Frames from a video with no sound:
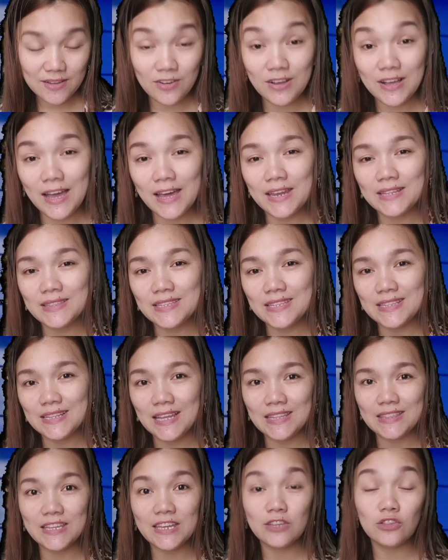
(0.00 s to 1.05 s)
O, ah, guaranteed
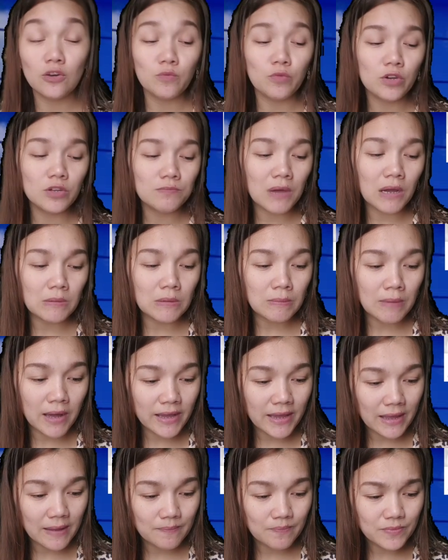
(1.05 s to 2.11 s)
letter daw po yun
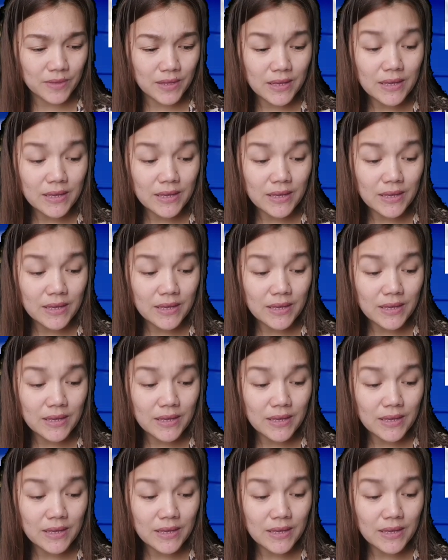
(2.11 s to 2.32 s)
mga